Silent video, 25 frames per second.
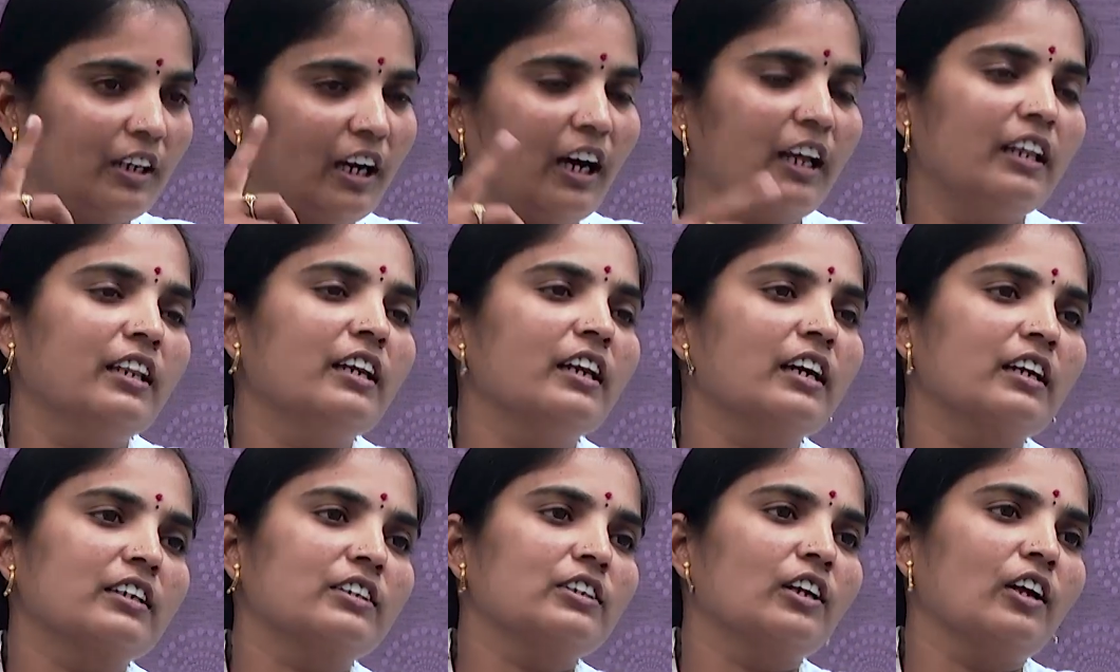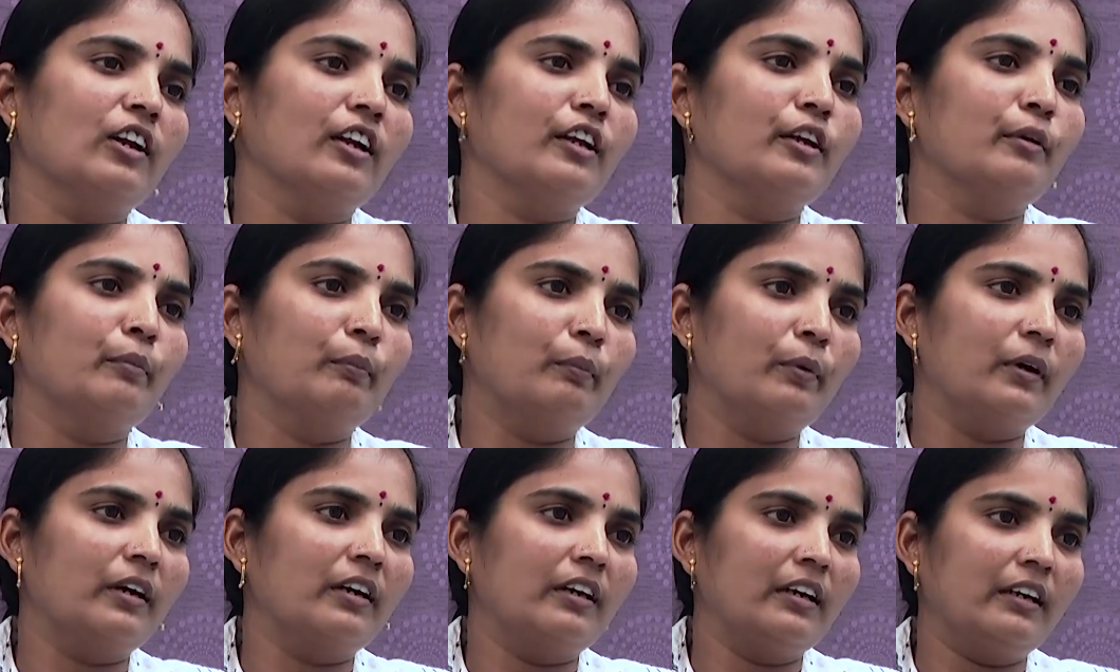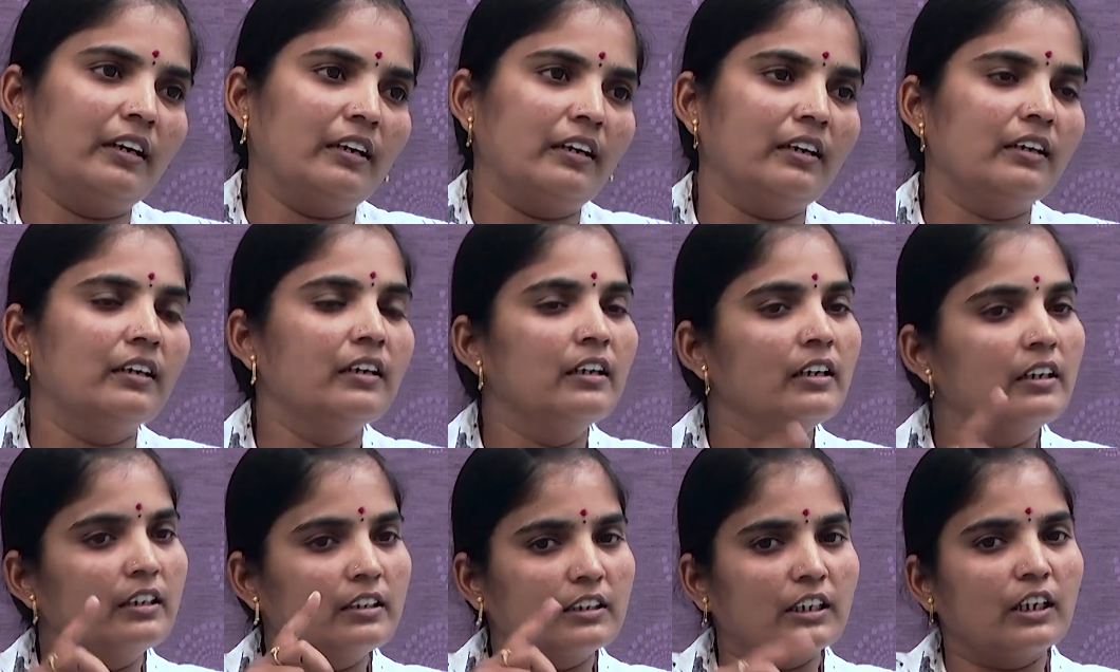అది నాకు చాలా ఇంపార్టెంట్
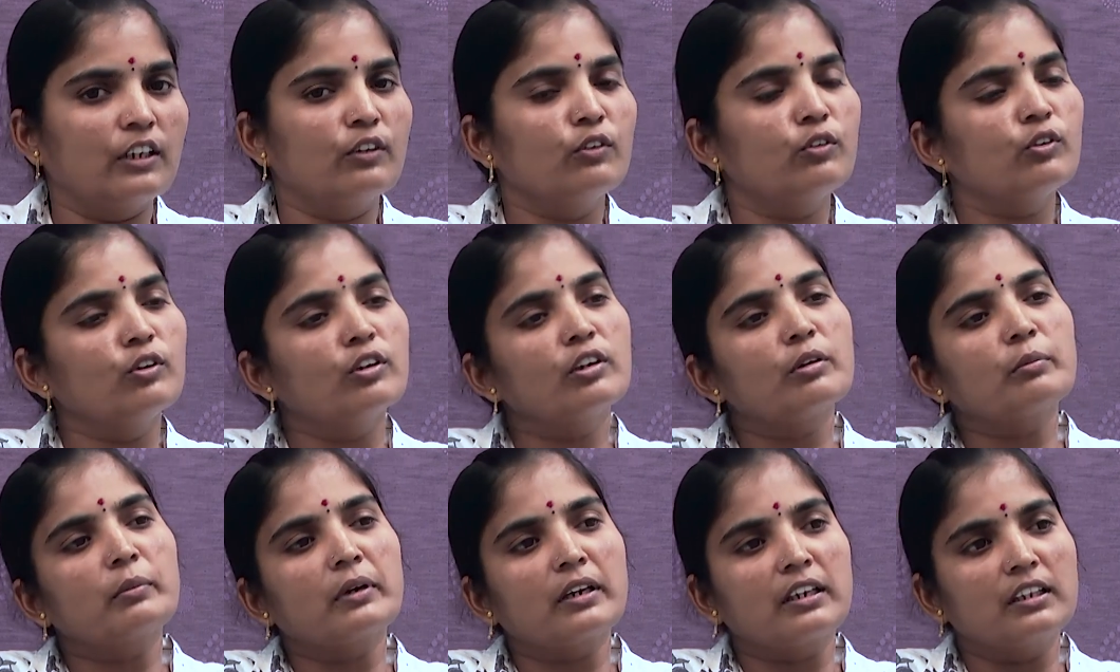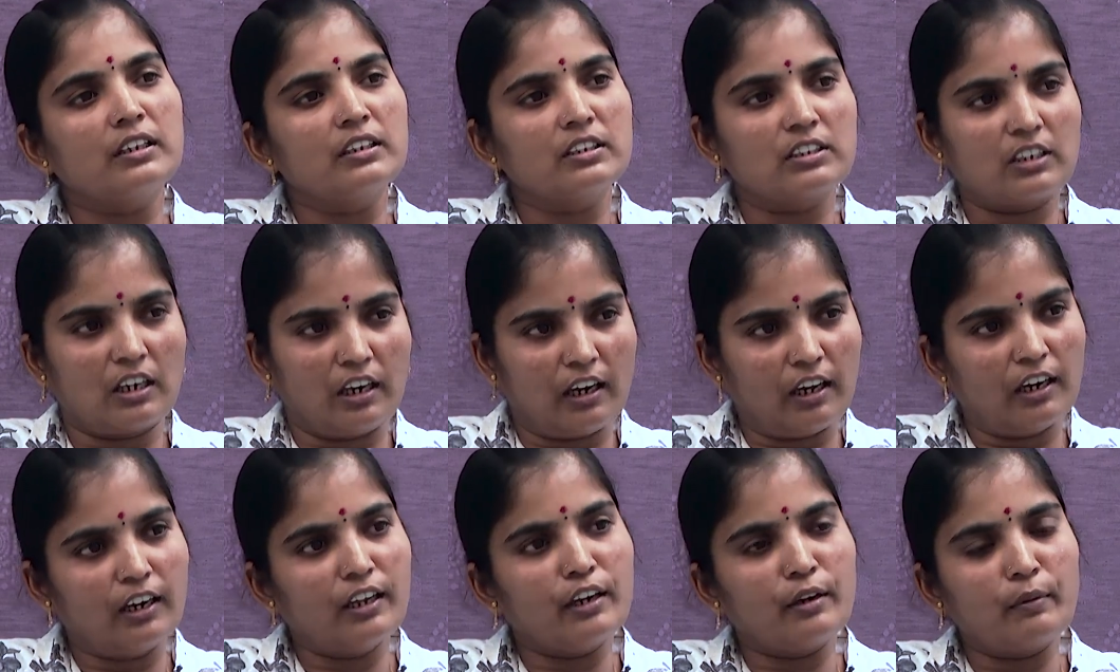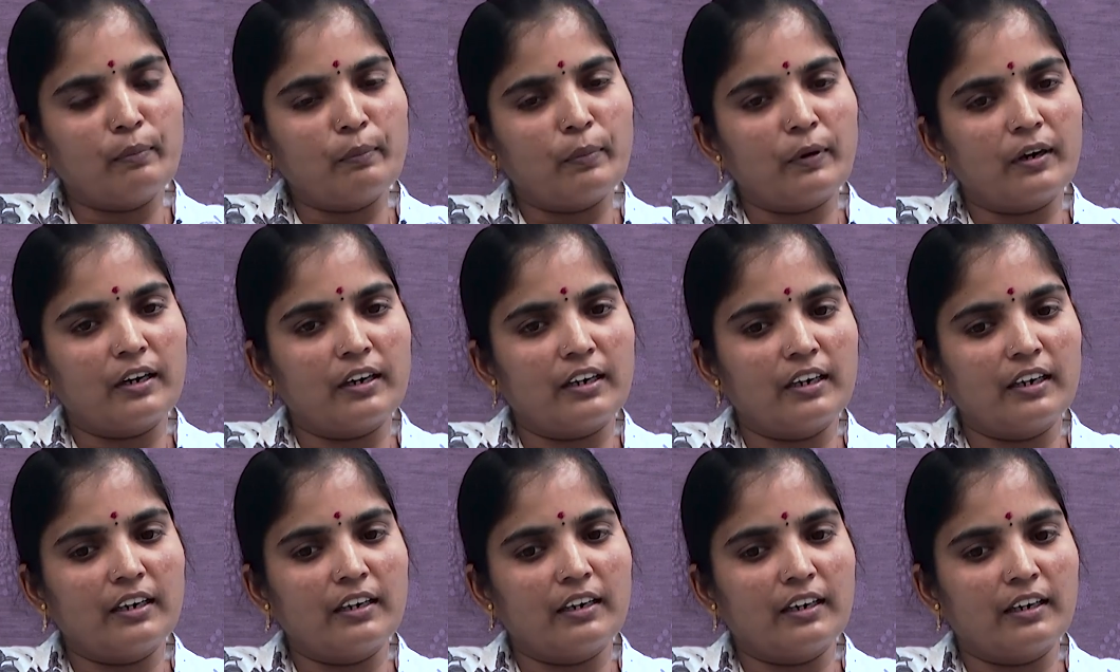చదువుకోవడం అనేది చాలా
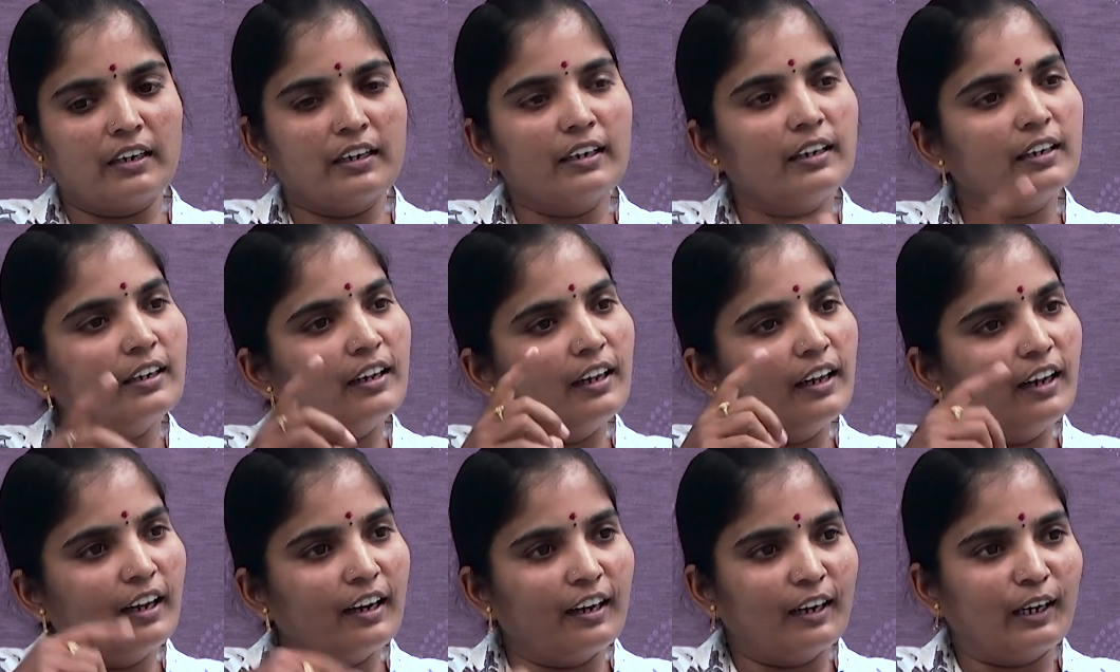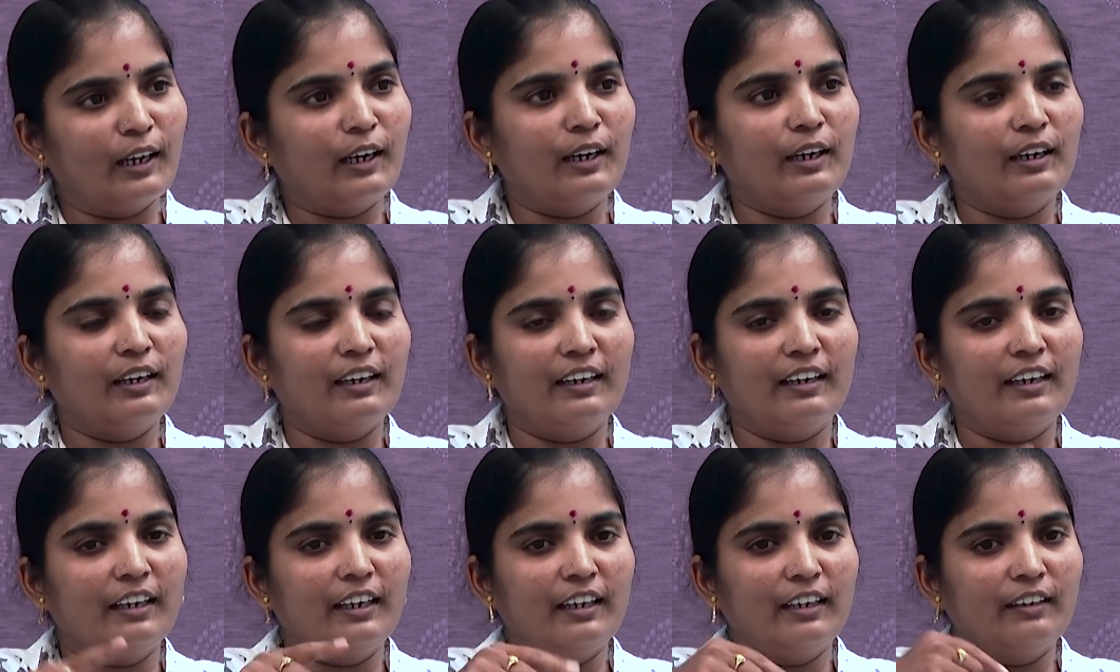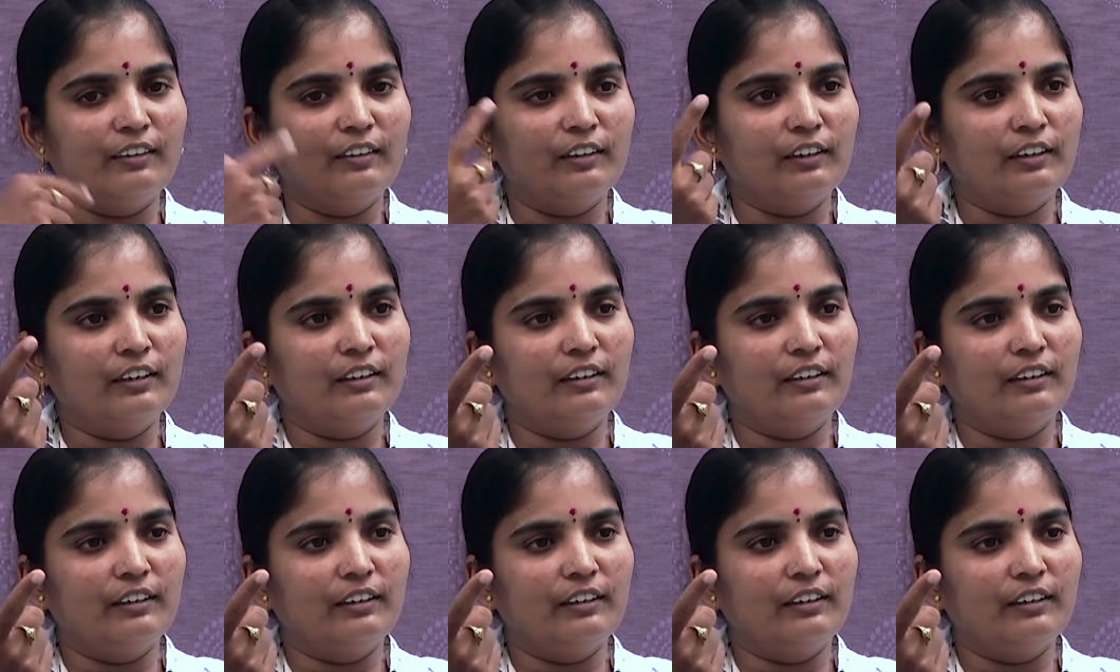ఇంపార్టెంట్ అని నన్ను నేను